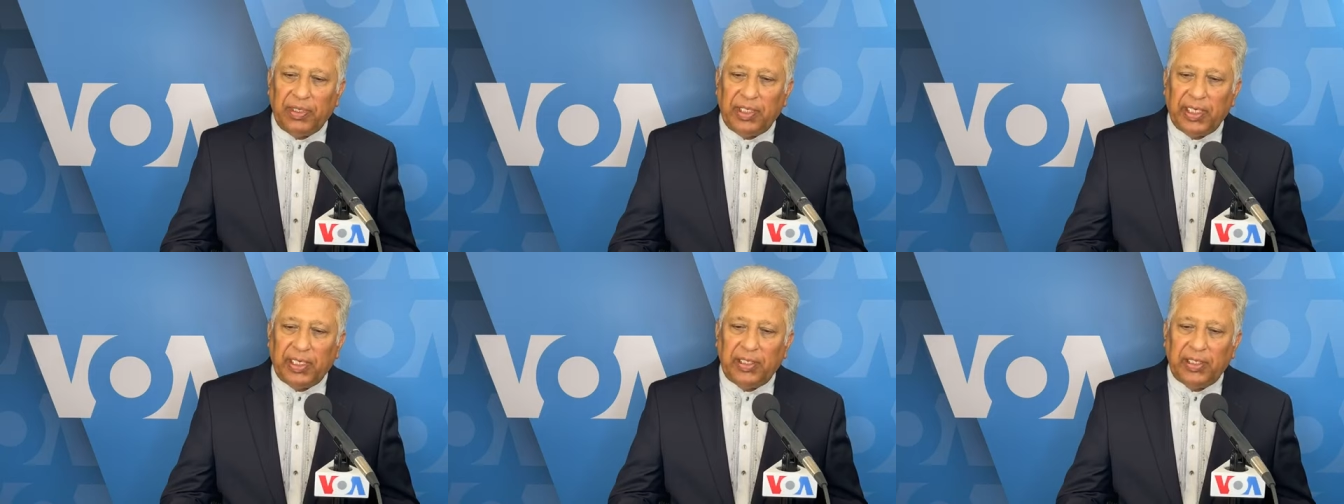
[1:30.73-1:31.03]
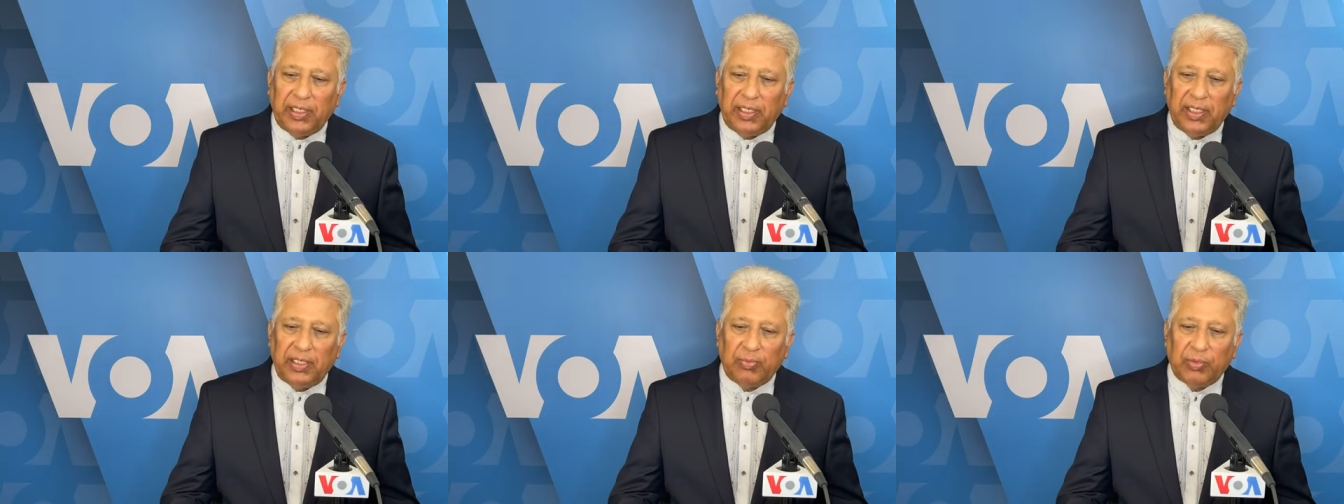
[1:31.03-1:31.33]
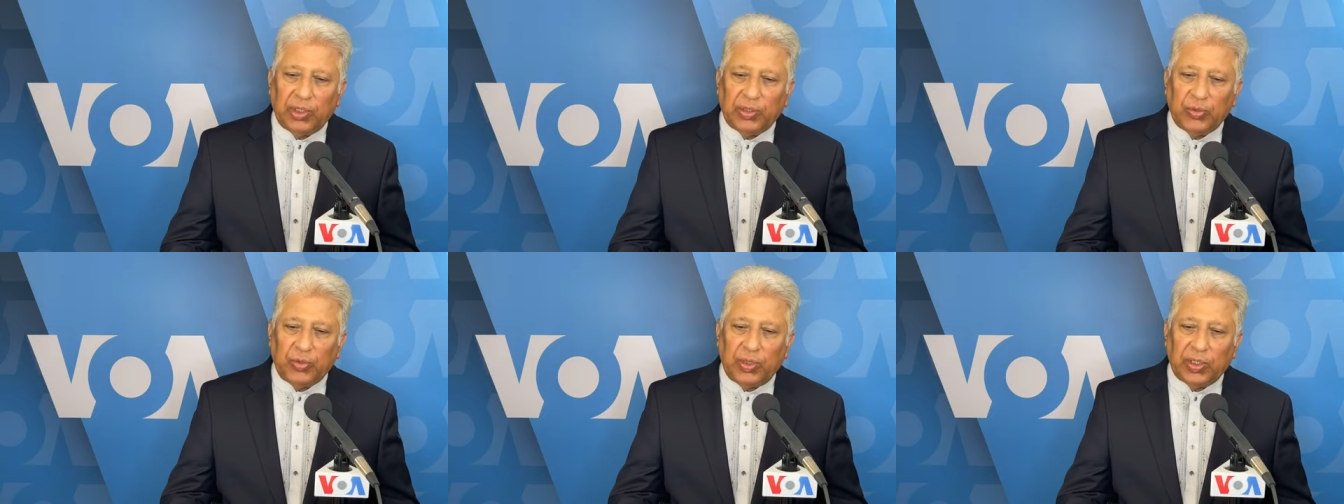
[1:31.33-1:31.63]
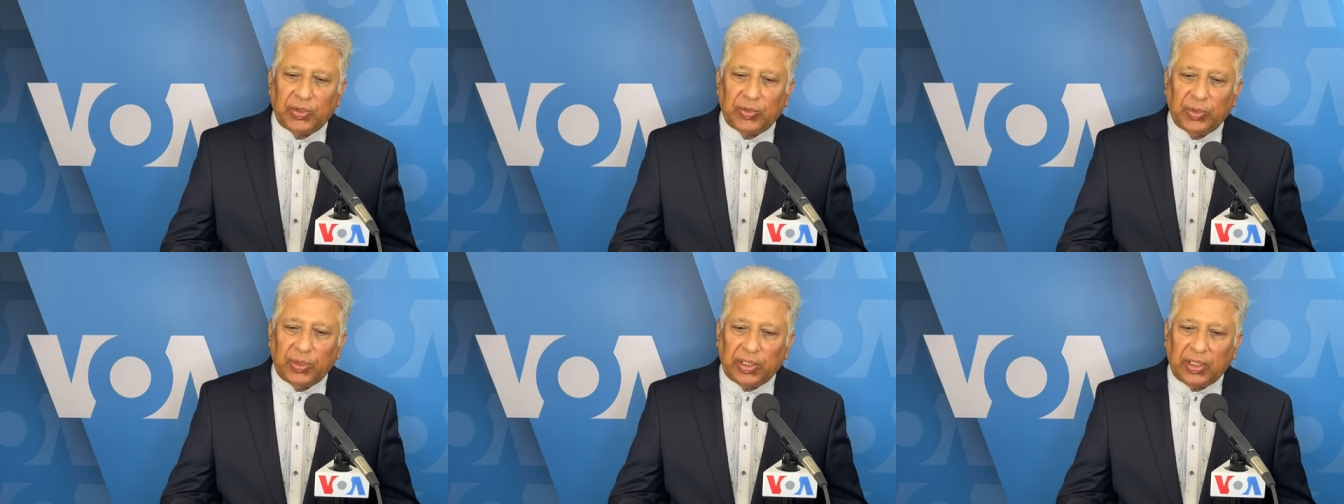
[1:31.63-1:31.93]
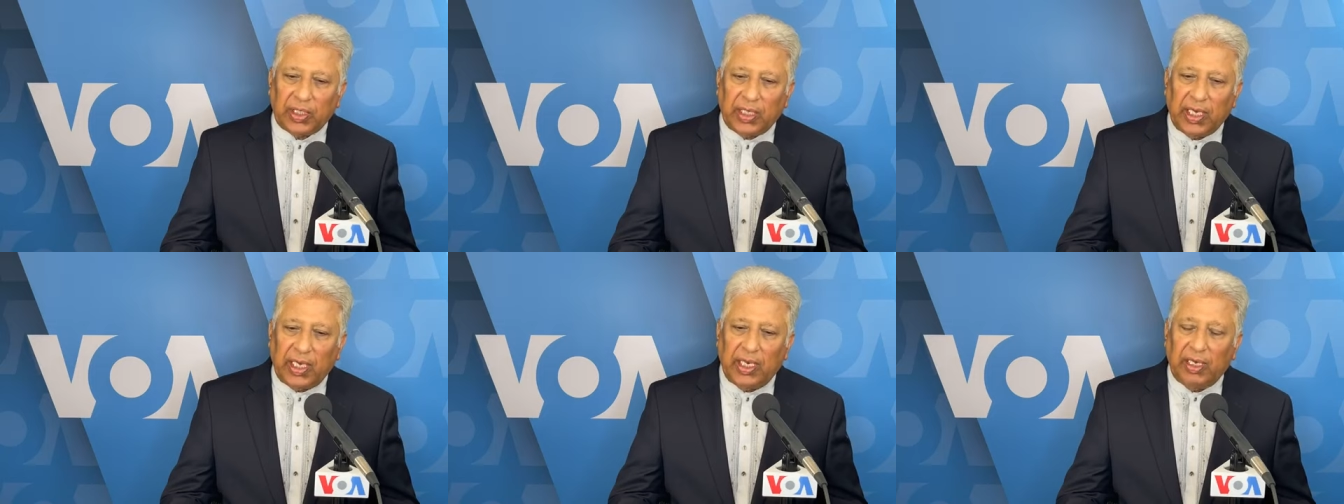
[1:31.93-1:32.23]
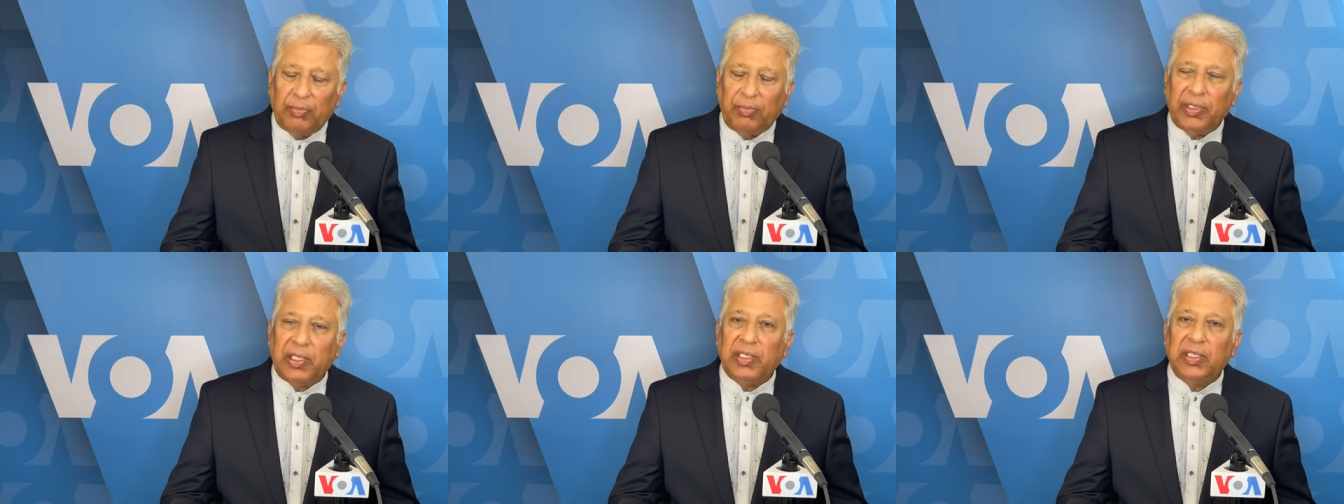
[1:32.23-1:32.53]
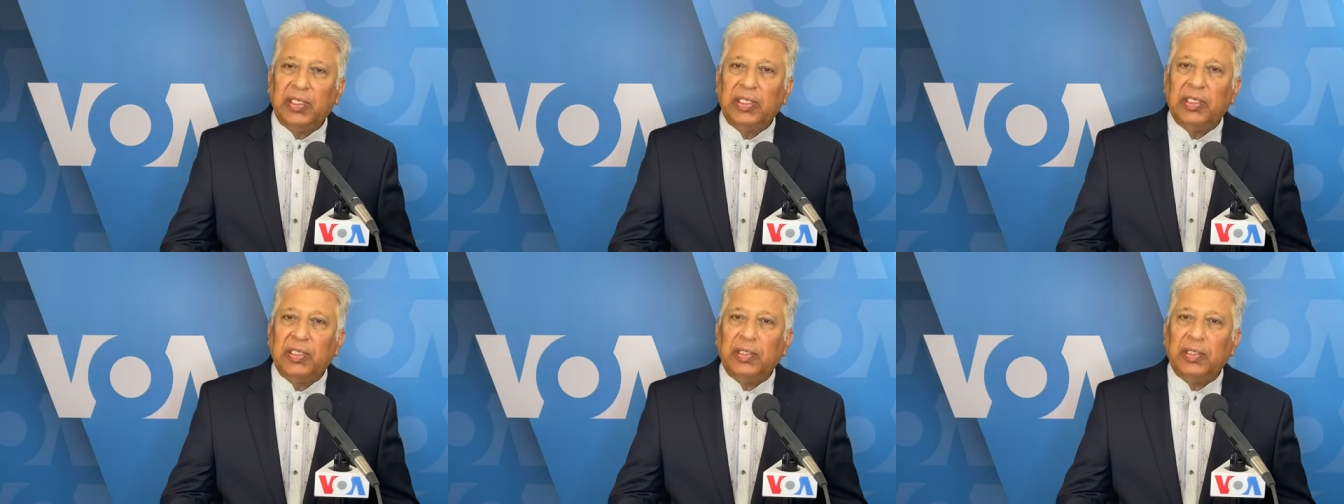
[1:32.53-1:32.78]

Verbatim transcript: पीआईए ने मौजूदा सूरत हाल में